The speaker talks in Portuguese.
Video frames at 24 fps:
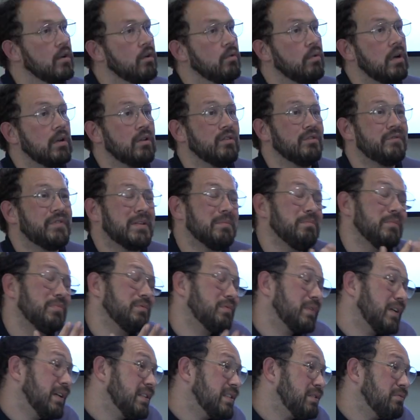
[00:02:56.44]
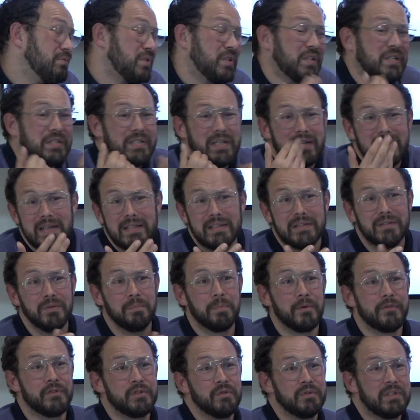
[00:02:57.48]
o aluno fica, canção chata, o
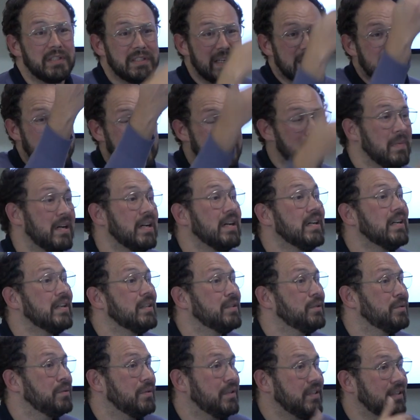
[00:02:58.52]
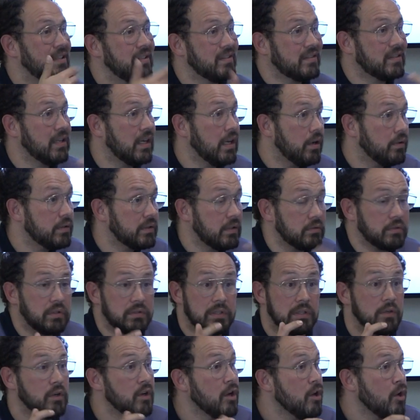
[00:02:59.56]
professor está declamando e tal, e tal, tal,
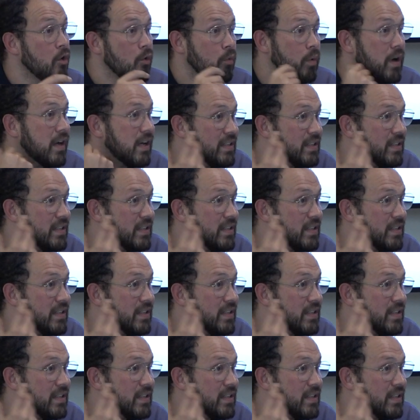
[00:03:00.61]
tal. Uma